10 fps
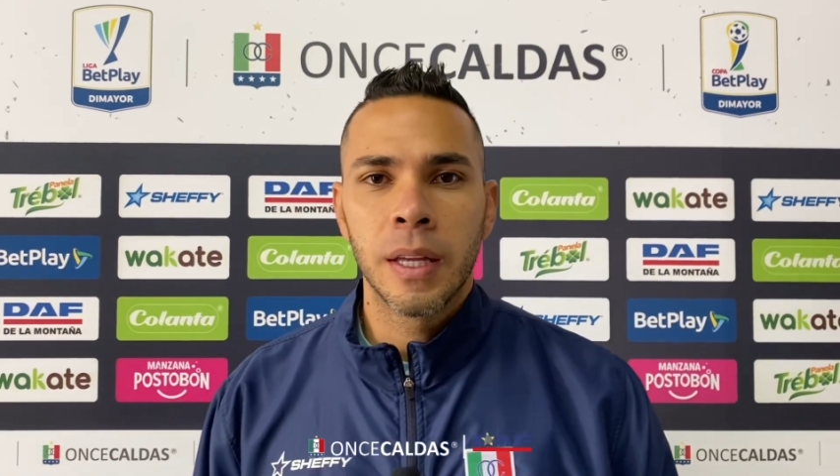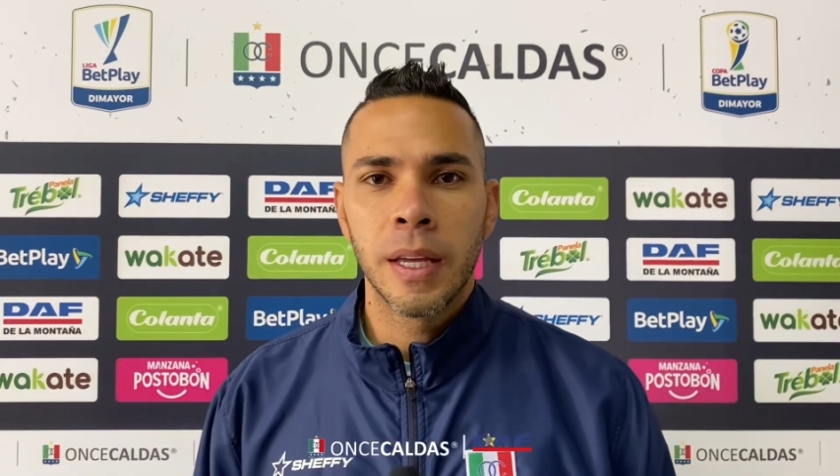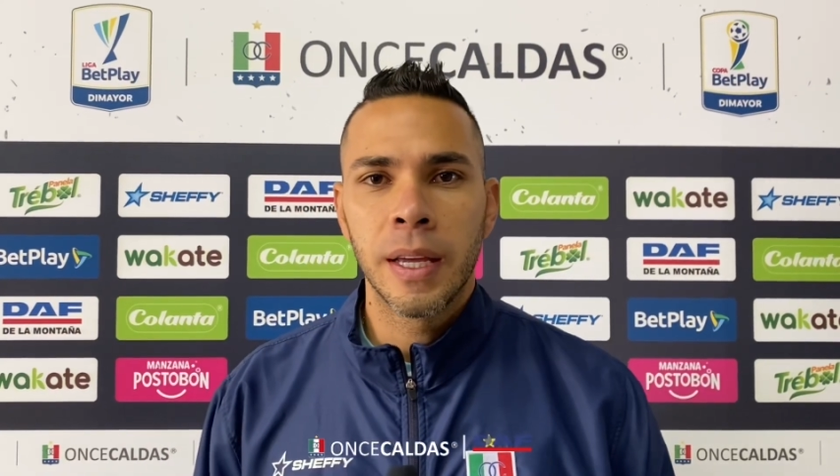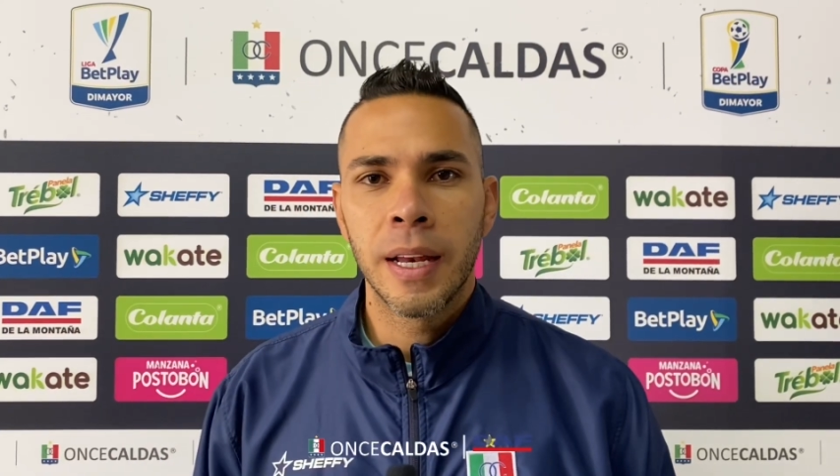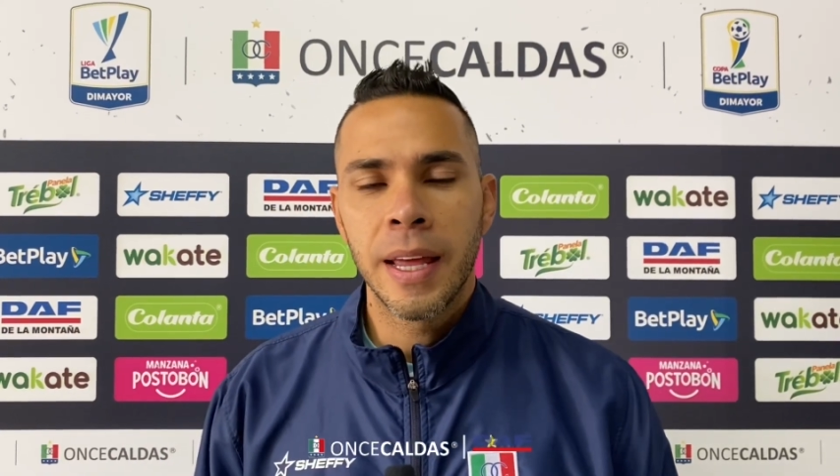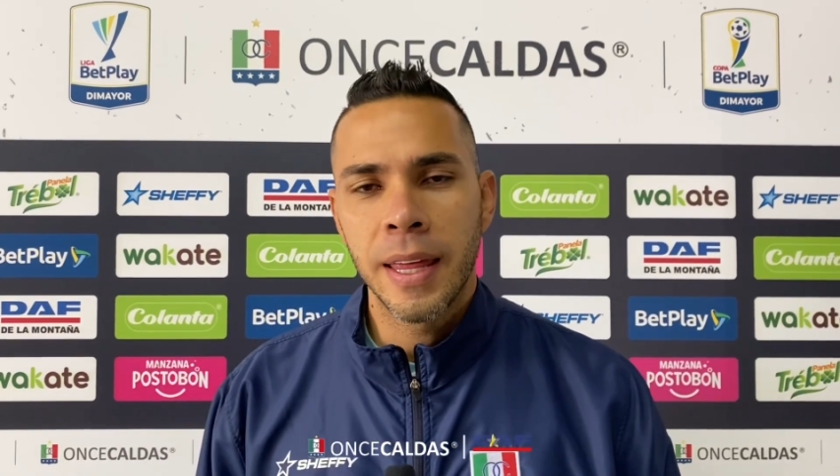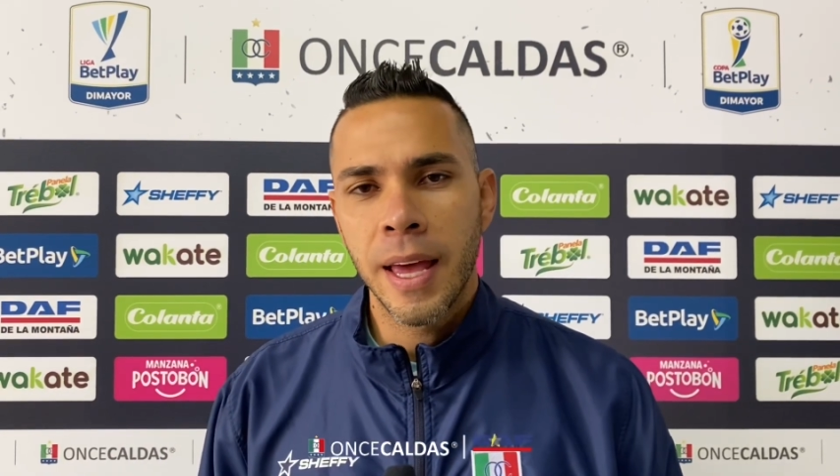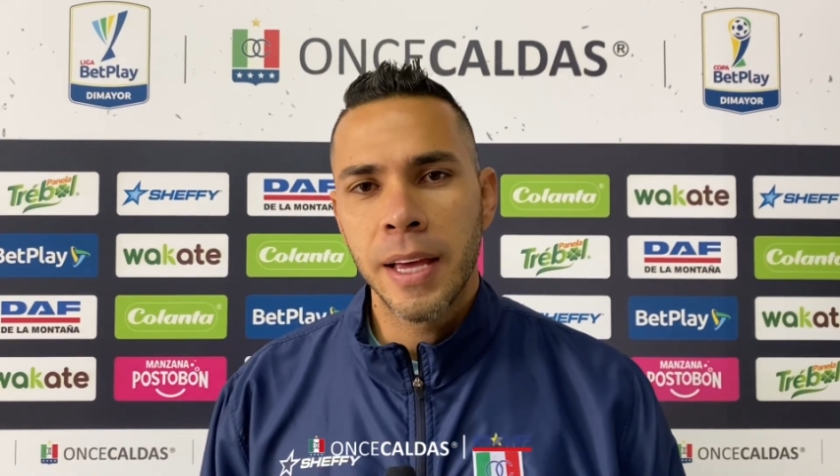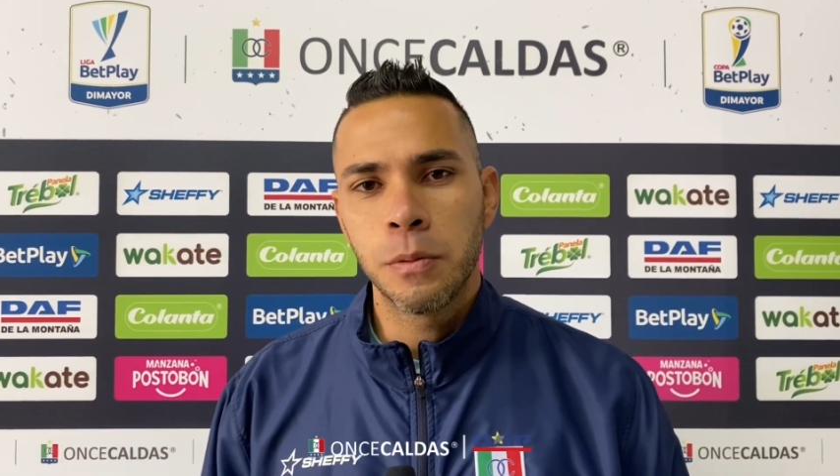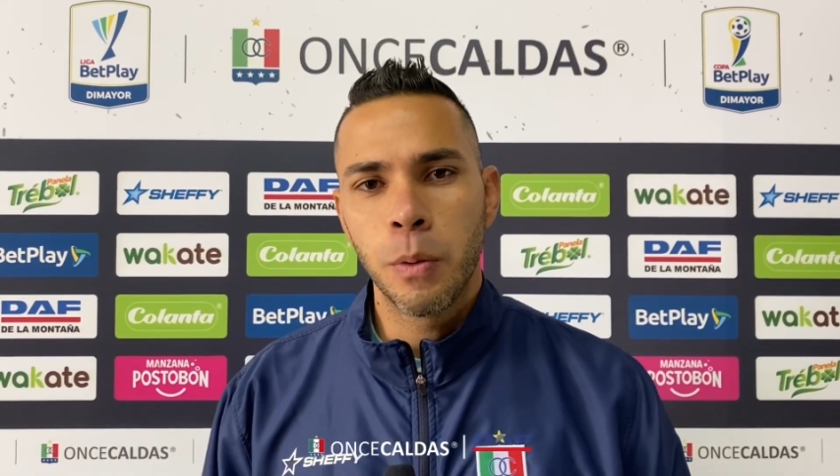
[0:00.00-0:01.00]
Eh, la
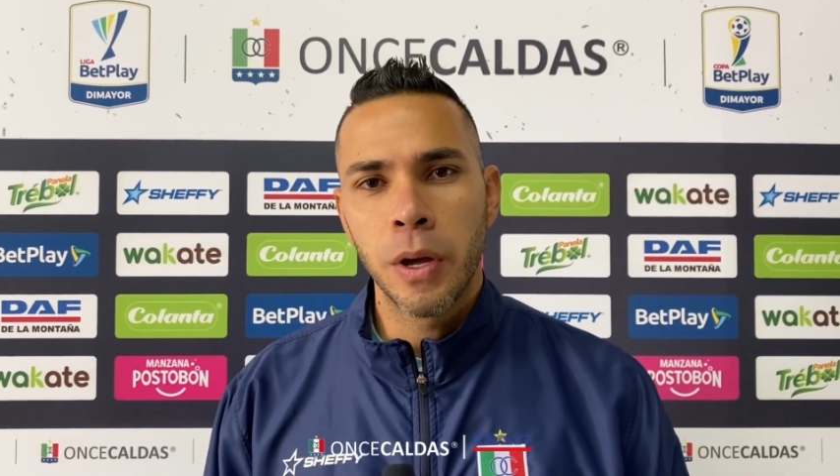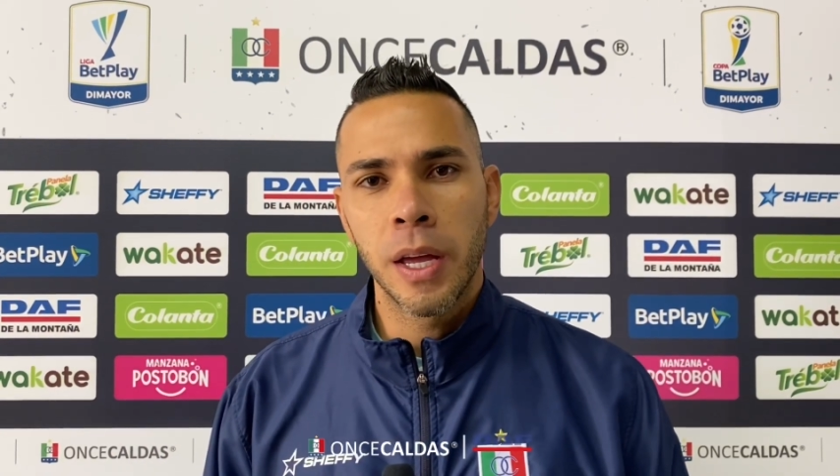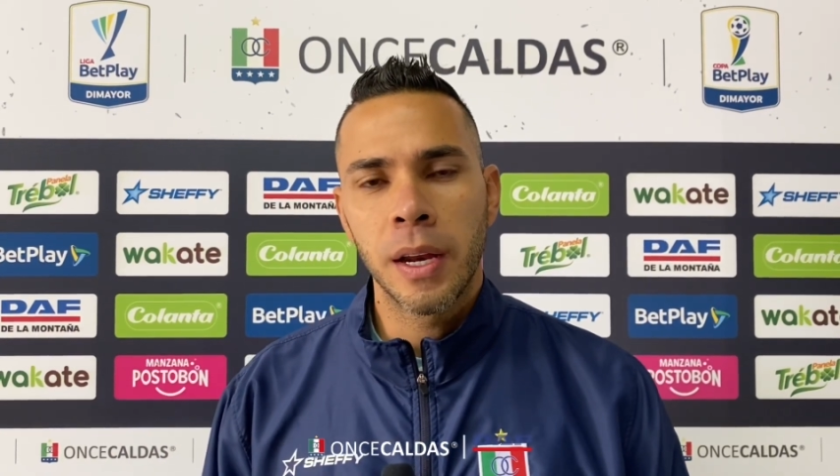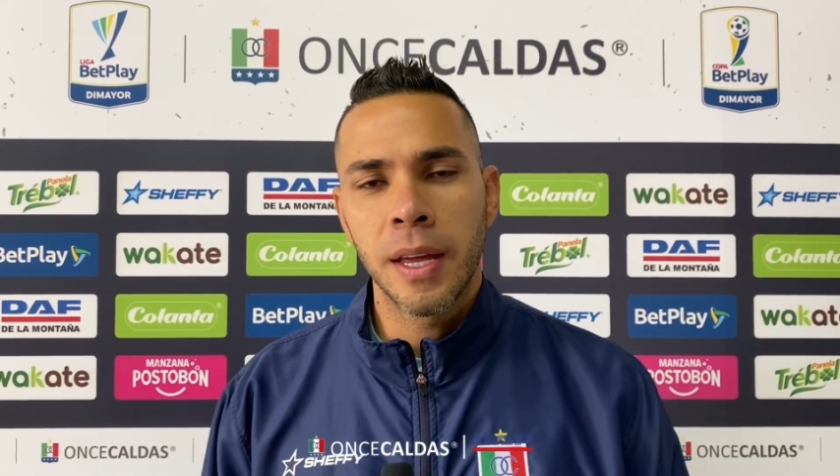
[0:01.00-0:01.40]
idea es poder